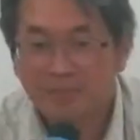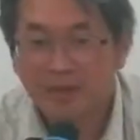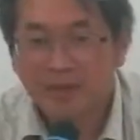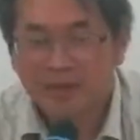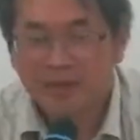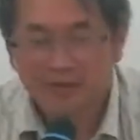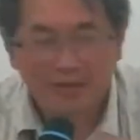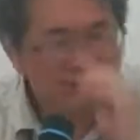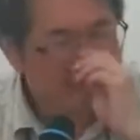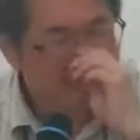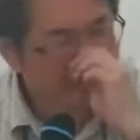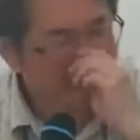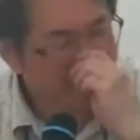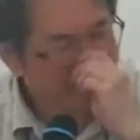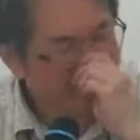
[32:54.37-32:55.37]
其实
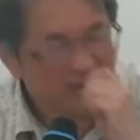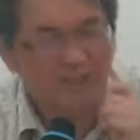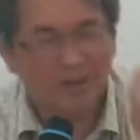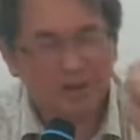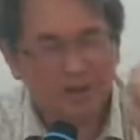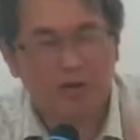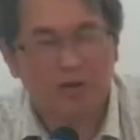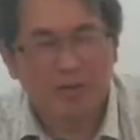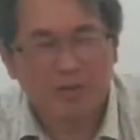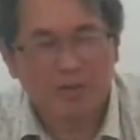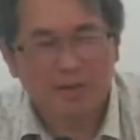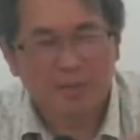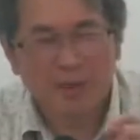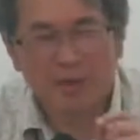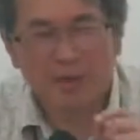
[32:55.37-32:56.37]
哈，这个哈，你
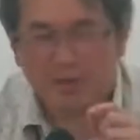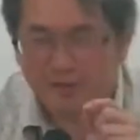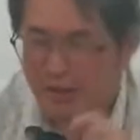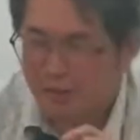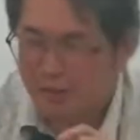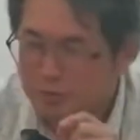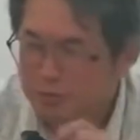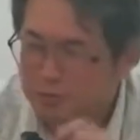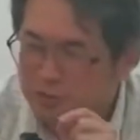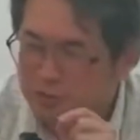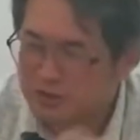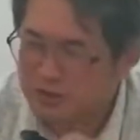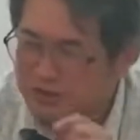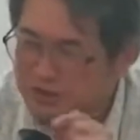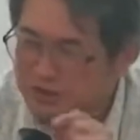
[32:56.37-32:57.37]
没有深入
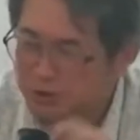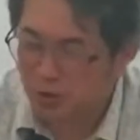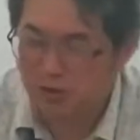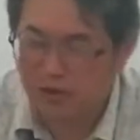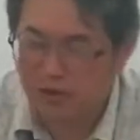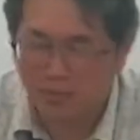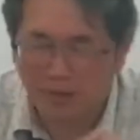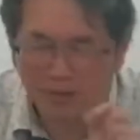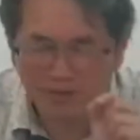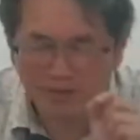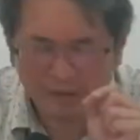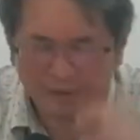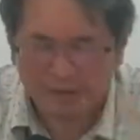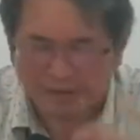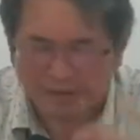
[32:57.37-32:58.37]
其中，你没有
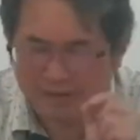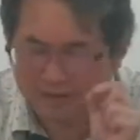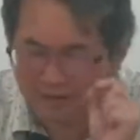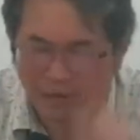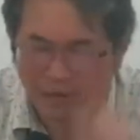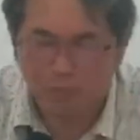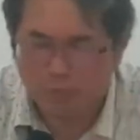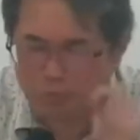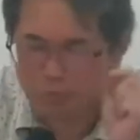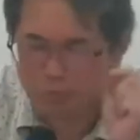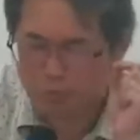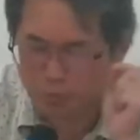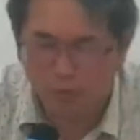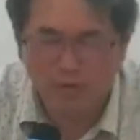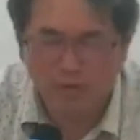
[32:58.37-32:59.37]
真正照顾
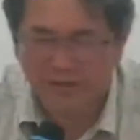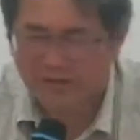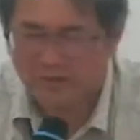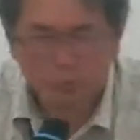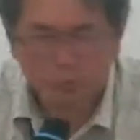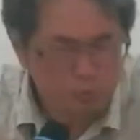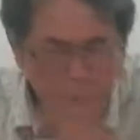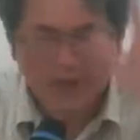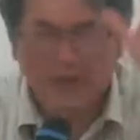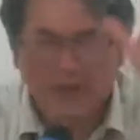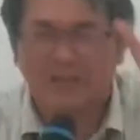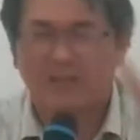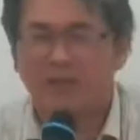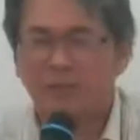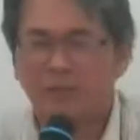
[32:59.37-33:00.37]
过，你是无法
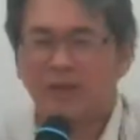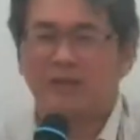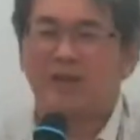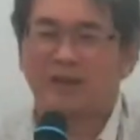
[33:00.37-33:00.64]
体会的。